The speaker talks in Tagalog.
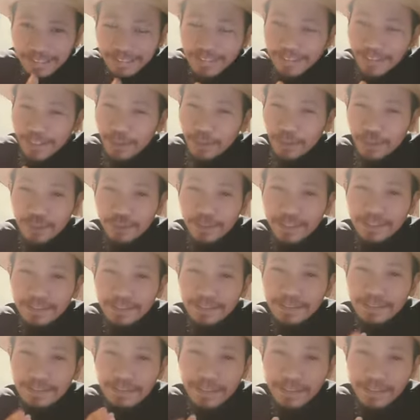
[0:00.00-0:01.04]
natin ngayon yung
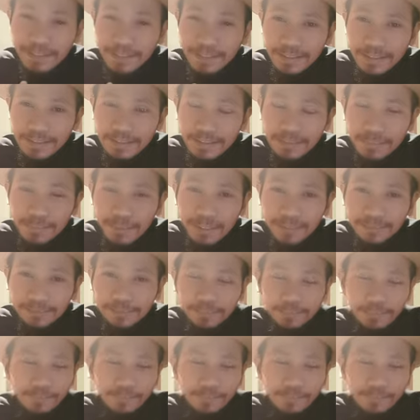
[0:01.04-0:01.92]
ating gcash di ba